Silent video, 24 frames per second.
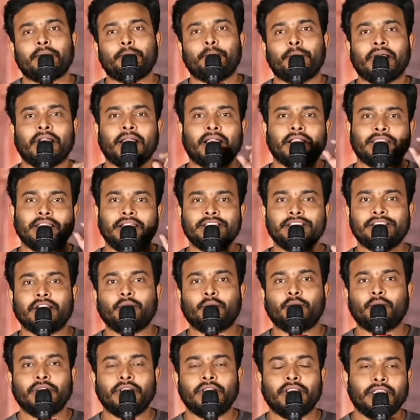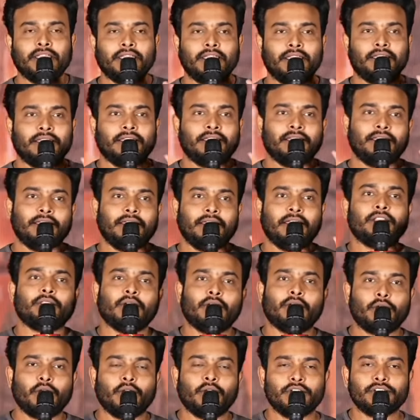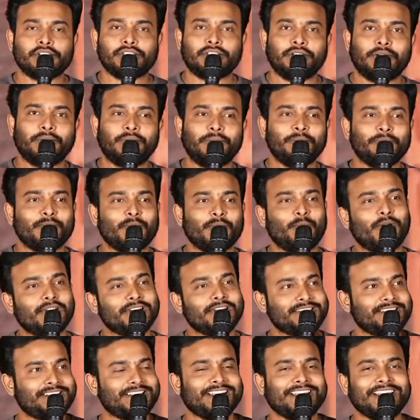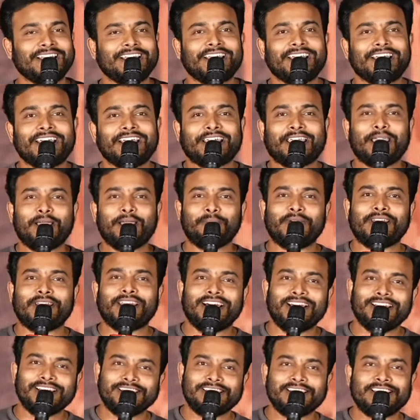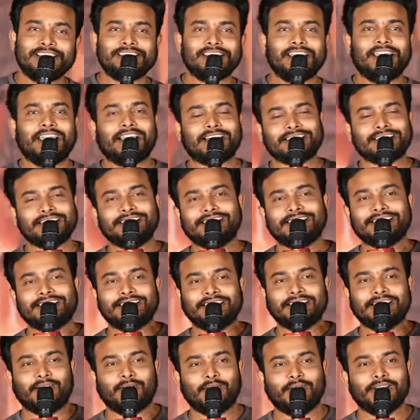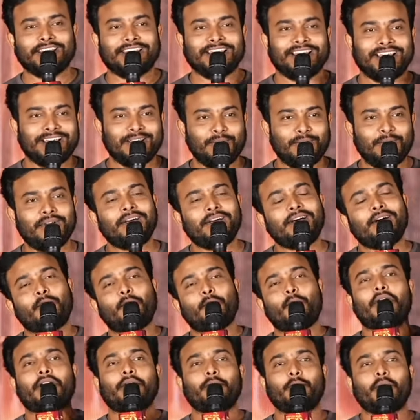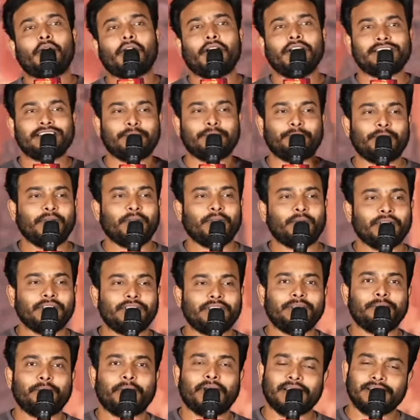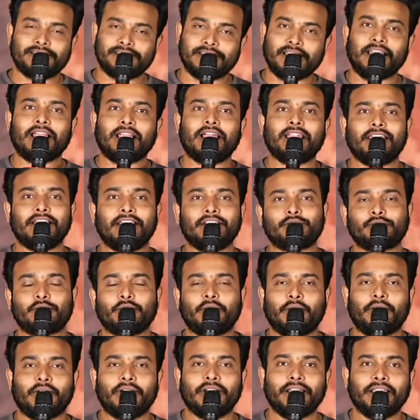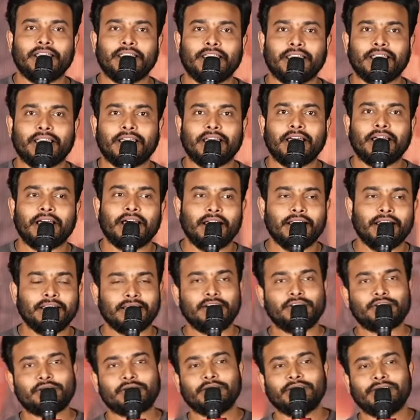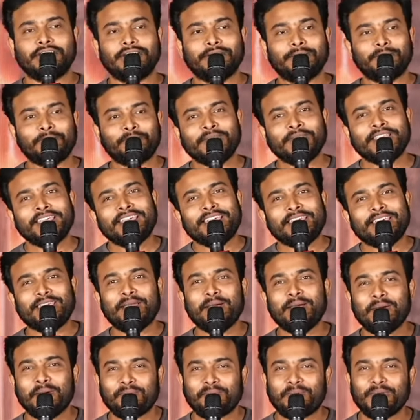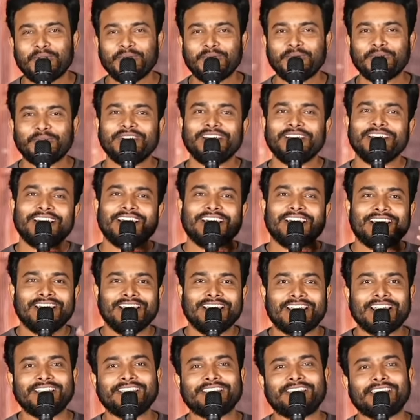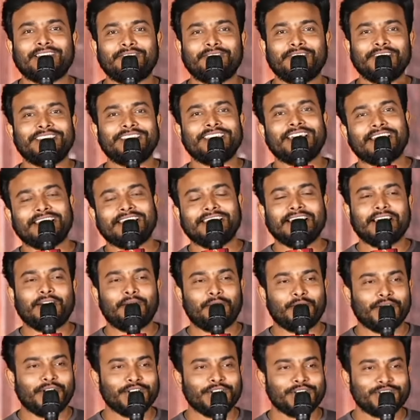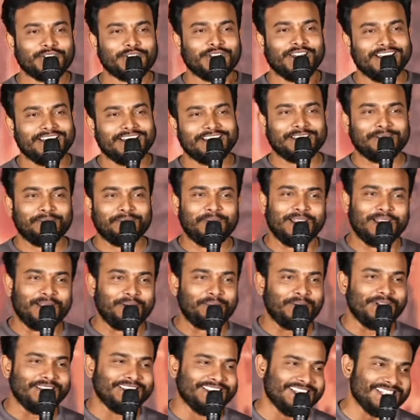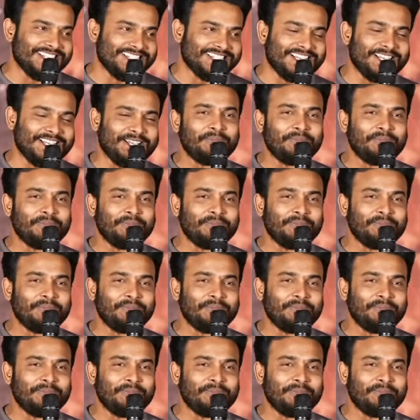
మనకి తెలుసు అనుకుంది ఎంత అనుకుని వస్తాం వన్స్ కెమెరా ఆన్ చేసి యాక్షన్ చేసిన తర్వాత వన్ మోర్లు చెప్పే కొద్దీ మనం చాలా నేర్చుకోవాలి అని తెలుస్తుంది ఎప్పుడు నిరంతర విద్యార్థిగా ఉండొచ్చు ఆయన సినిమాలో పనిచేస్తే